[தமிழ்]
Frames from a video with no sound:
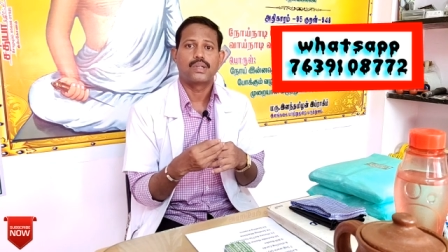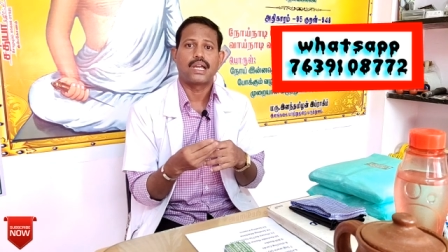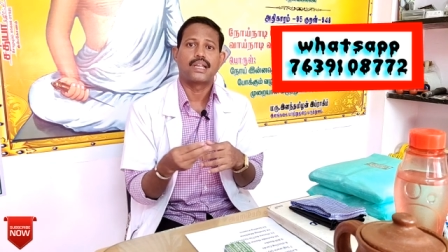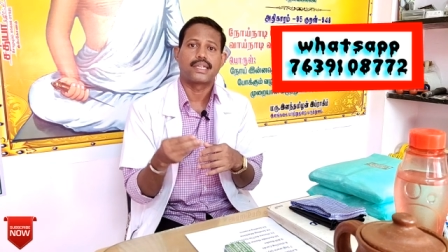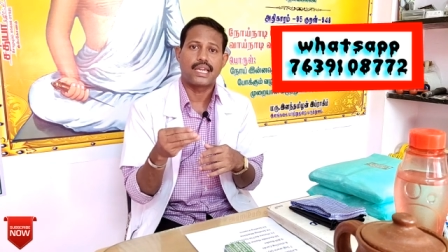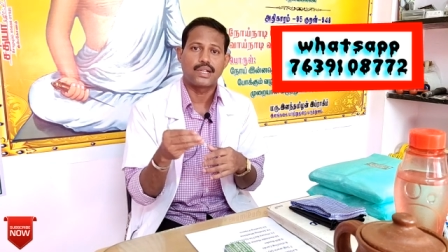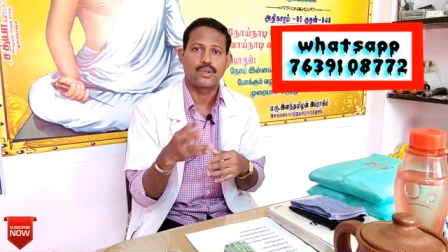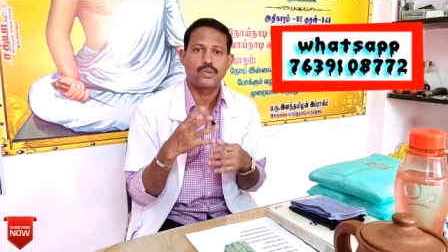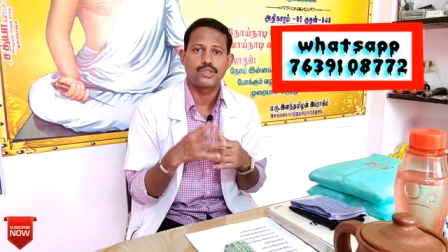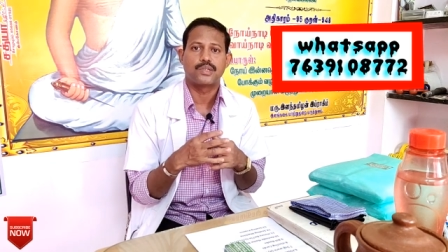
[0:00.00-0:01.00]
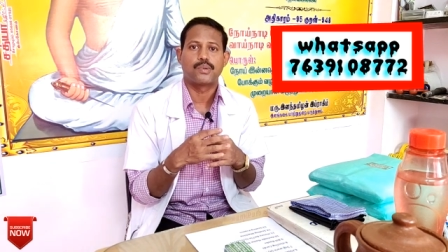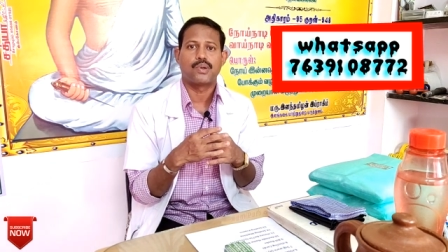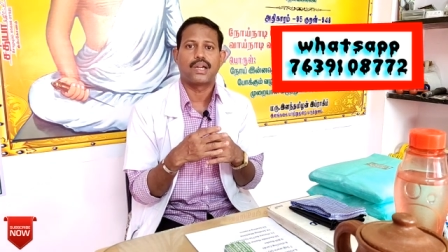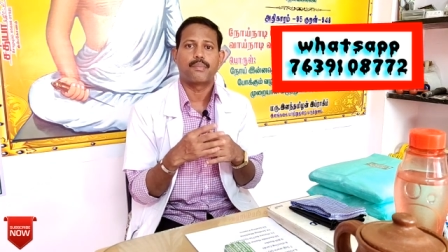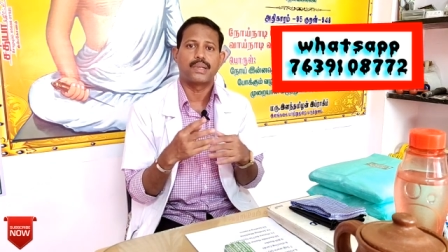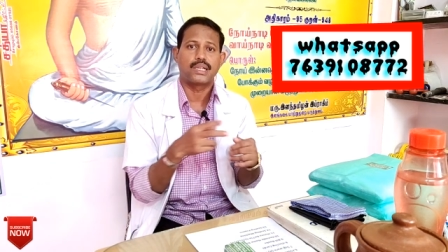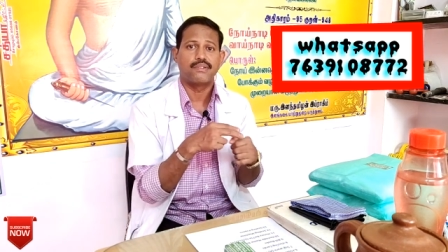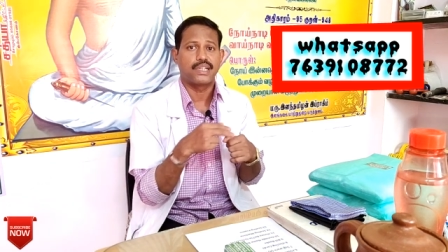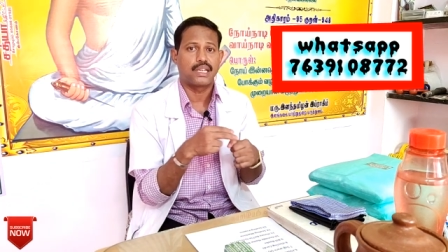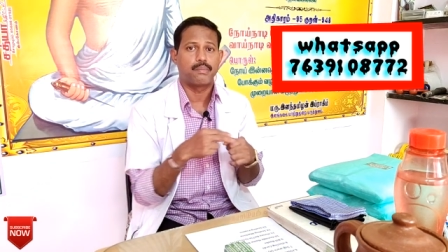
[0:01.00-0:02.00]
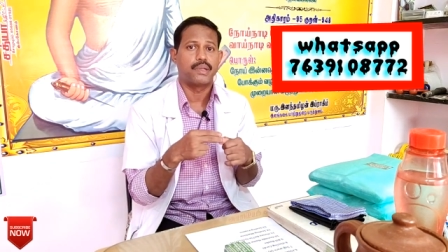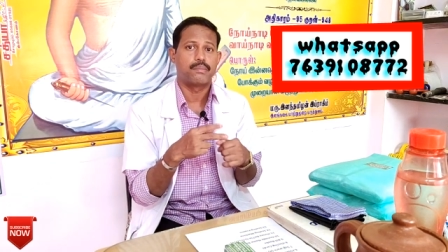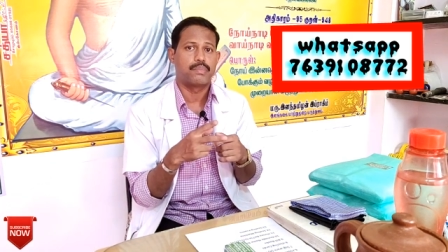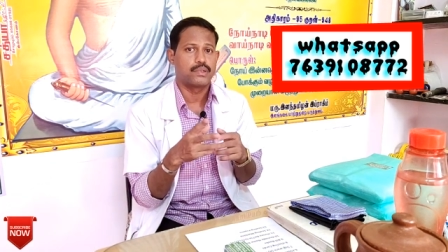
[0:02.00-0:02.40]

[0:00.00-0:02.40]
ஒரு காலம் கேட்க கூட கூச்சப்படுவாங்க பெண்கள் வீட்டில் பெண்